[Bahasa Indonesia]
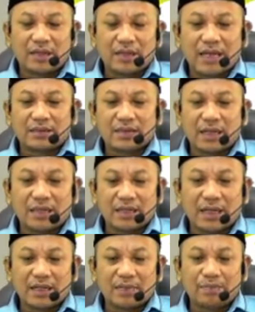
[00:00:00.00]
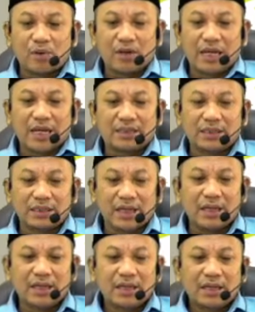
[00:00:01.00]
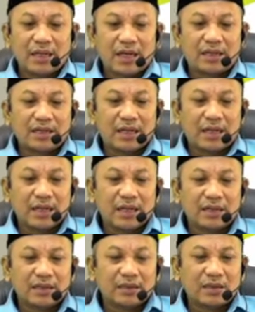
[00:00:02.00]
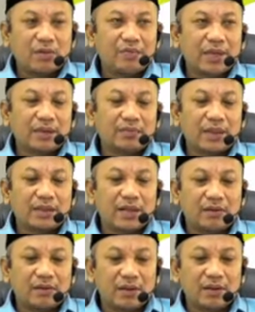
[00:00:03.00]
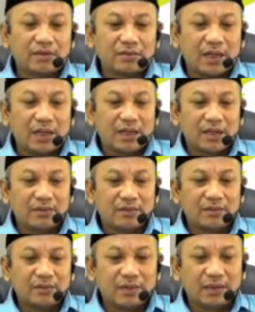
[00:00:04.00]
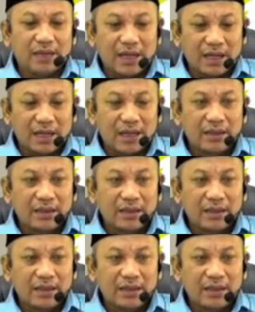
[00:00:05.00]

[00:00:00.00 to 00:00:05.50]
dasarnya pondasinya adalah taubat pada Allah Subhanahu wa taala.